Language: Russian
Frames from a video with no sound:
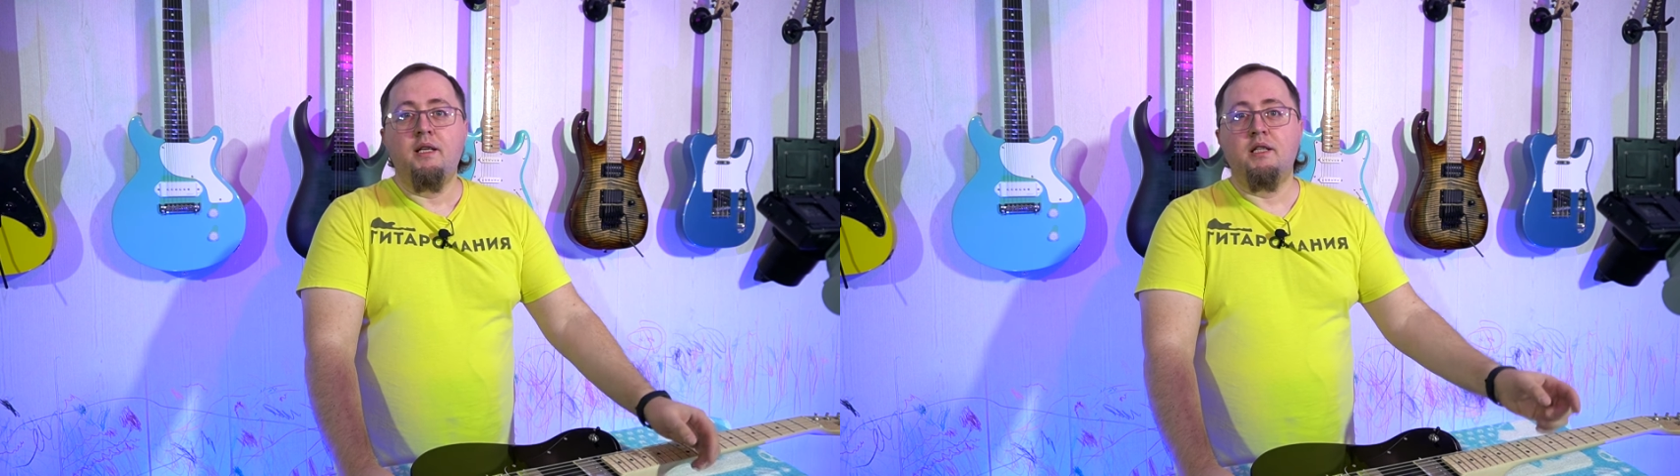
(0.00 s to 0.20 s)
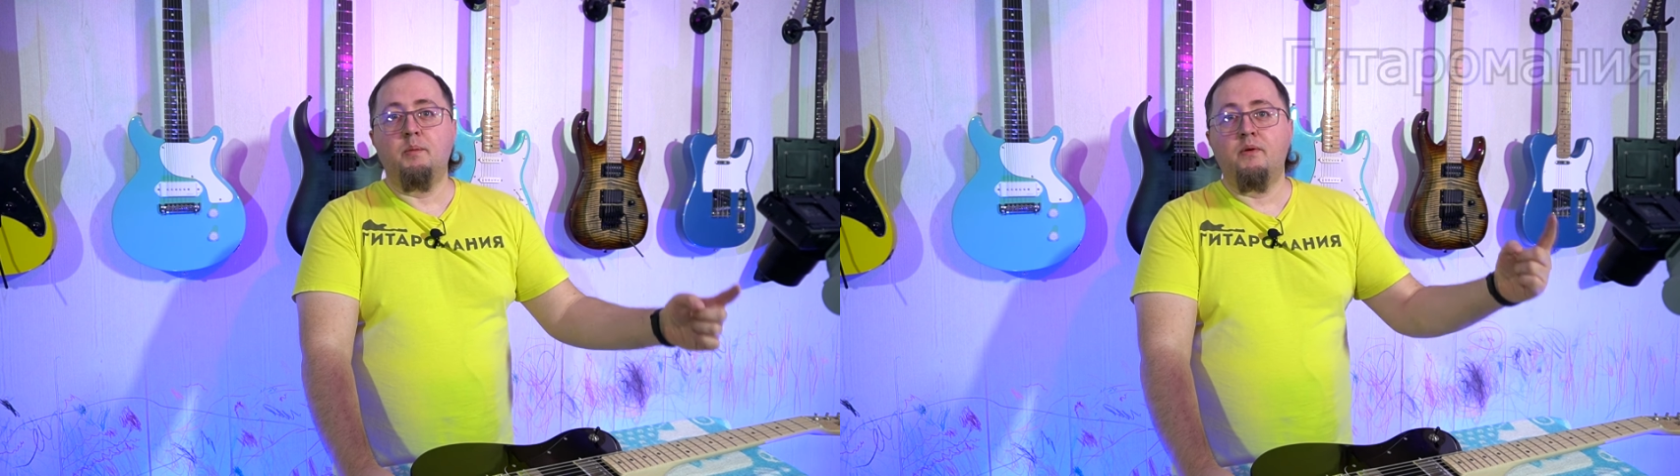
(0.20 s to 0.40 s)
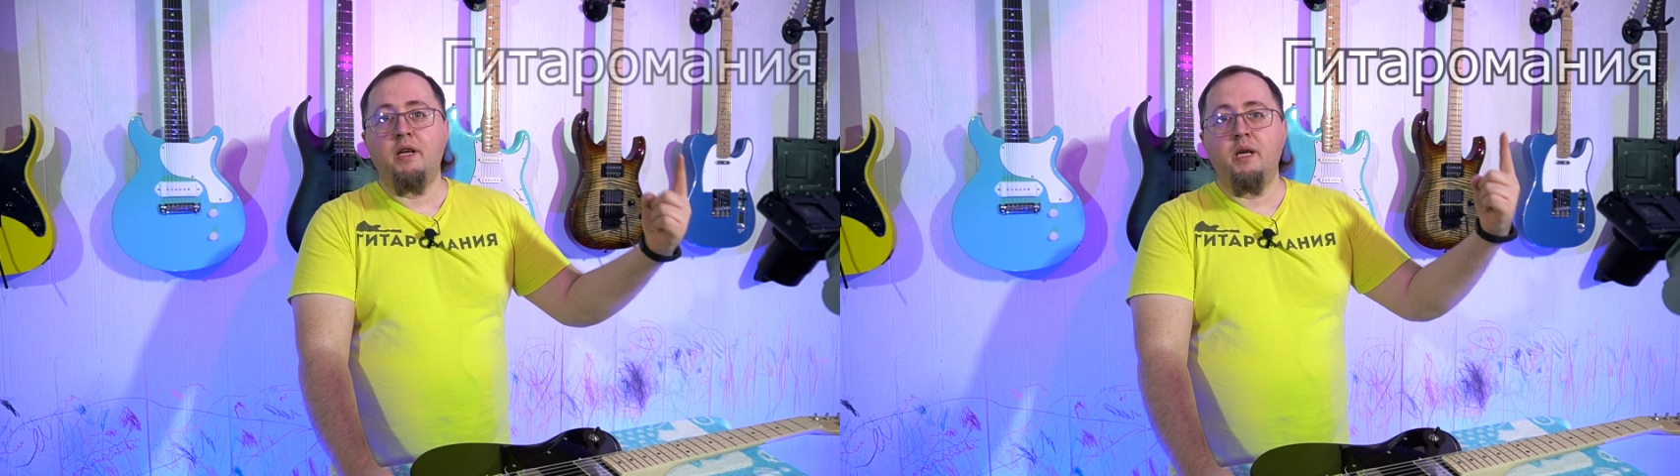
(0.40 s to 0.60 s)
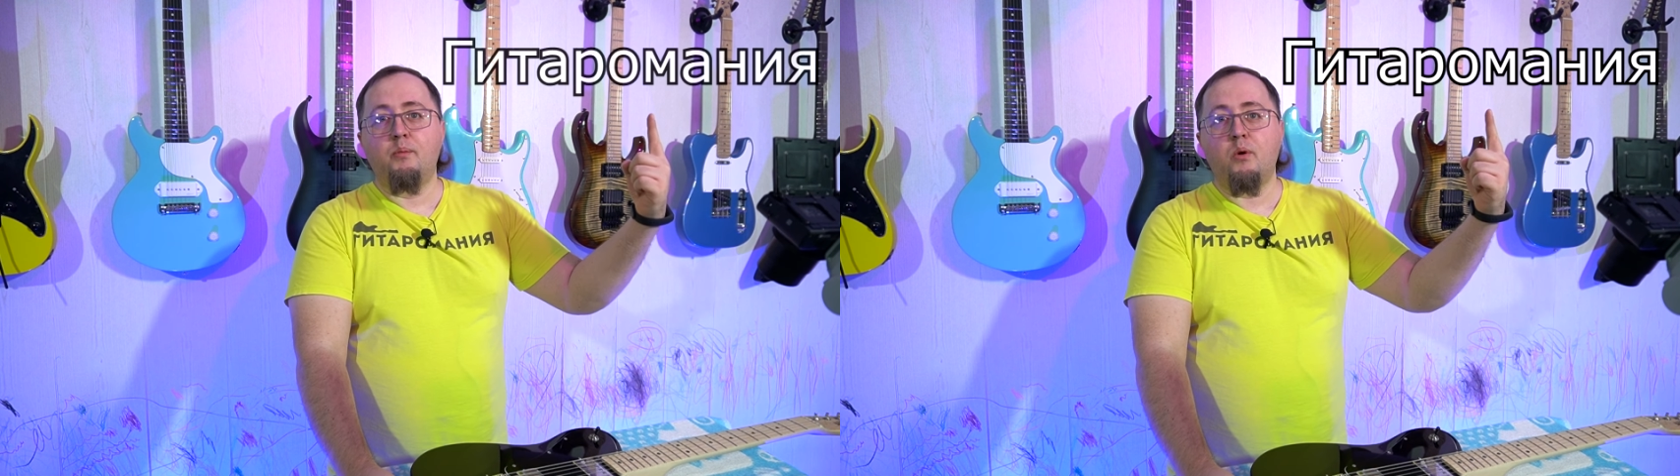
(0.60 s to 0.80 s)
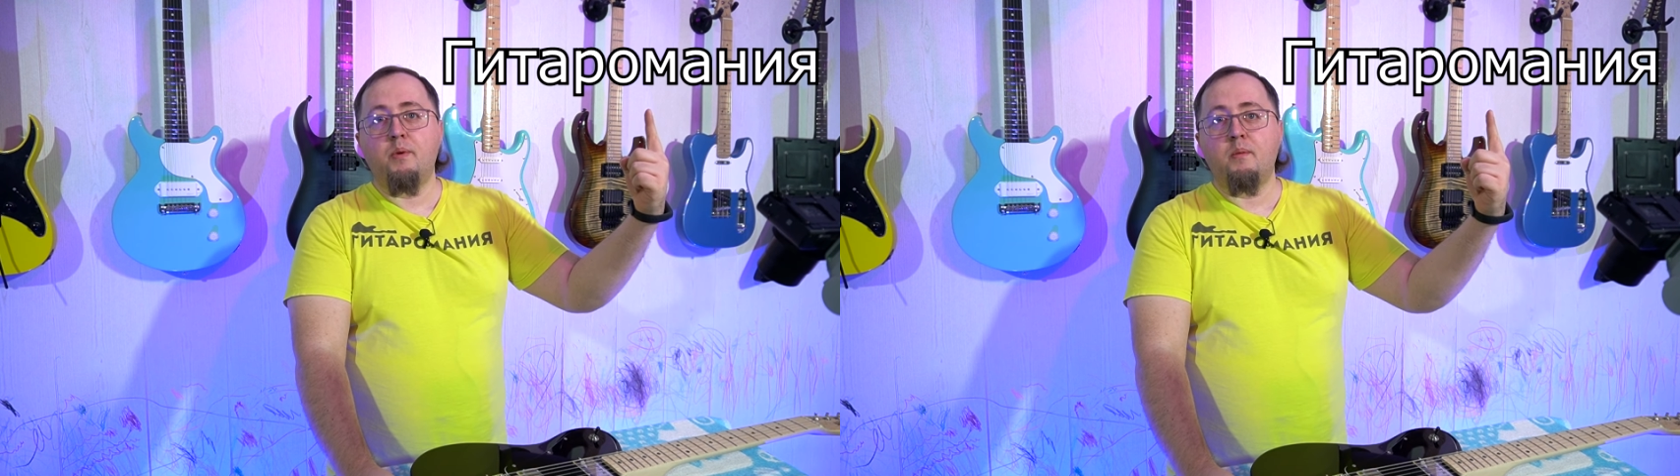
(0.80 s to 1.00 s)
Не забывайте
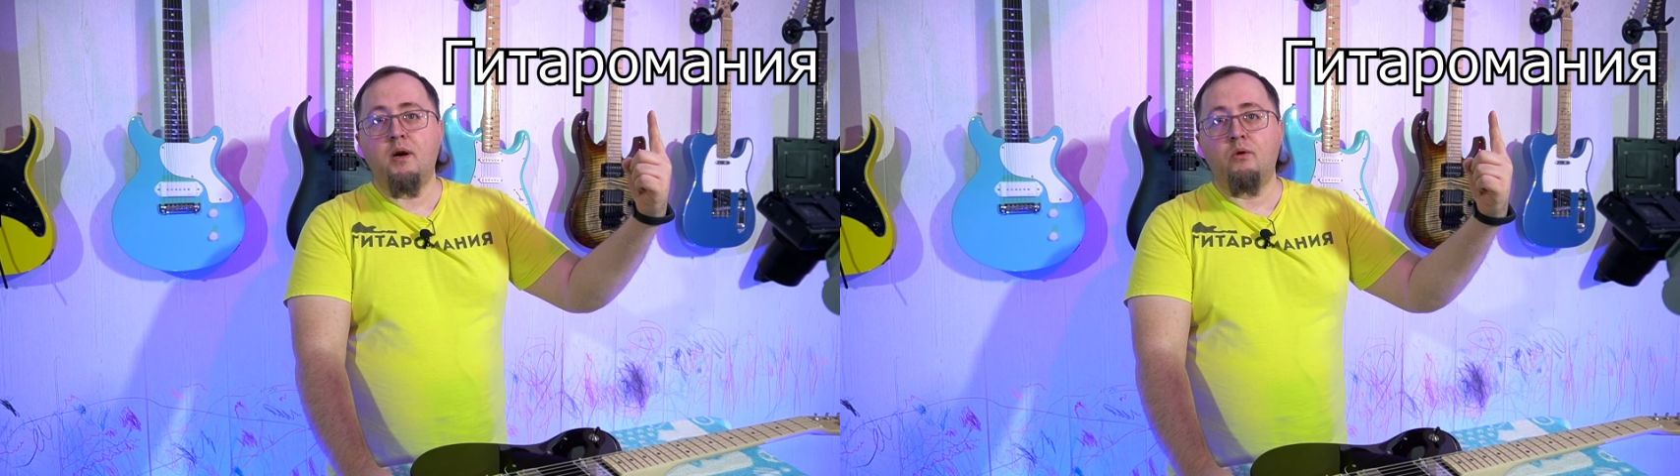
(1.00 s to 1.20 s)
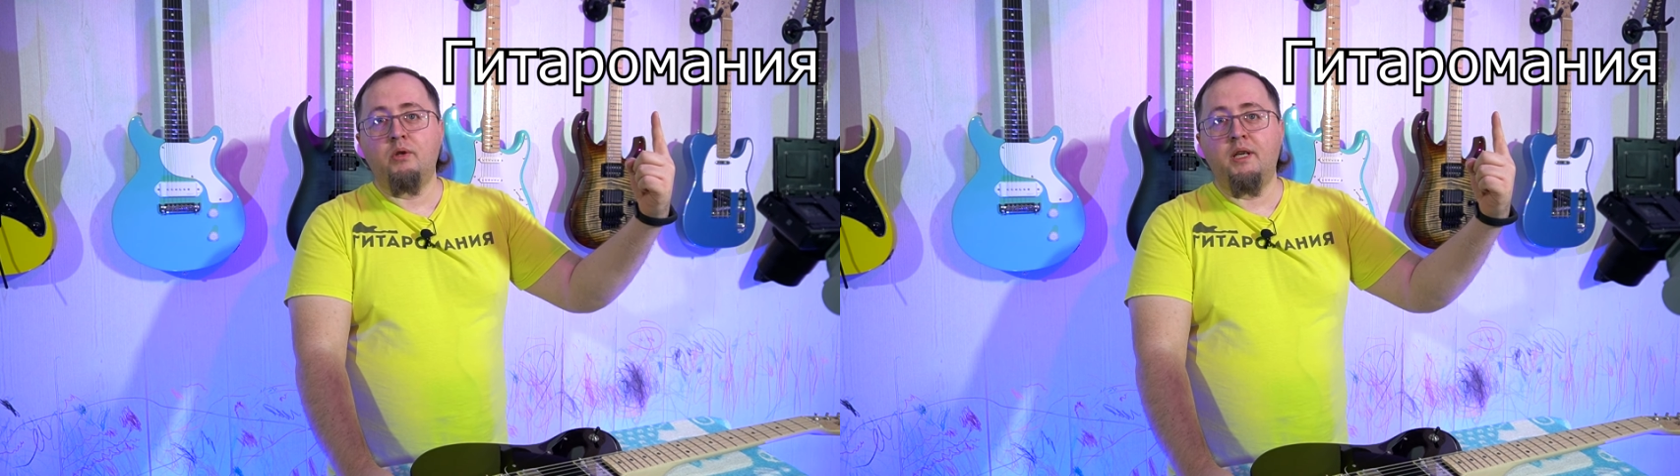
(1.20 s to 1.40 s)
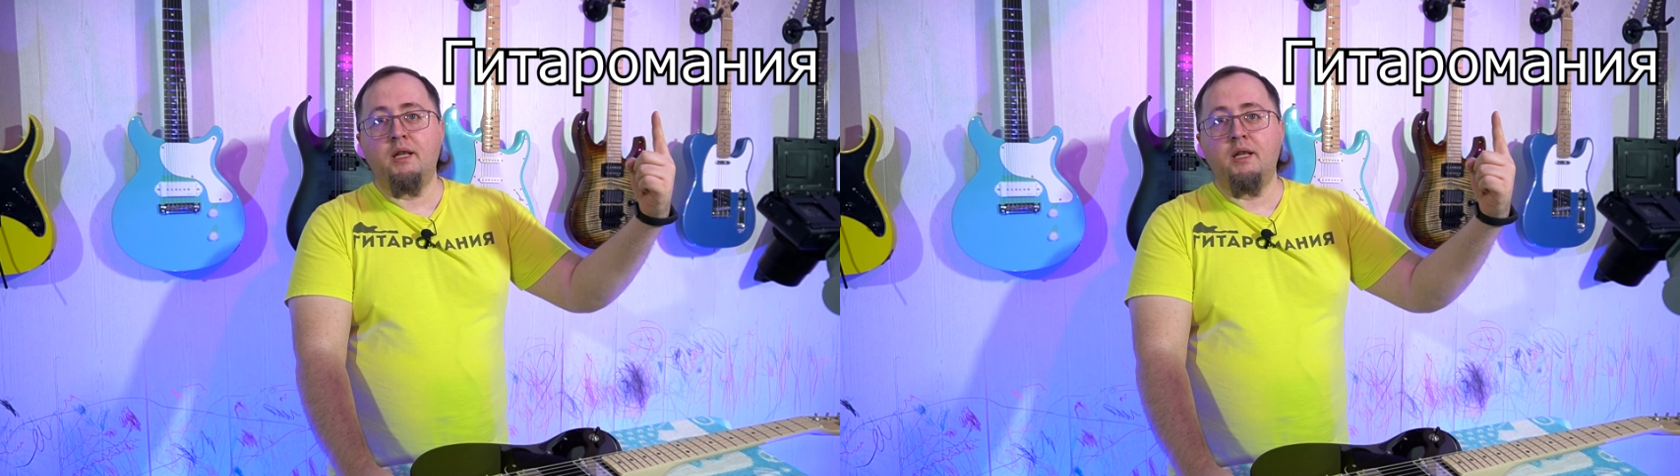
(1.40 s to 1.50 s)
про промокод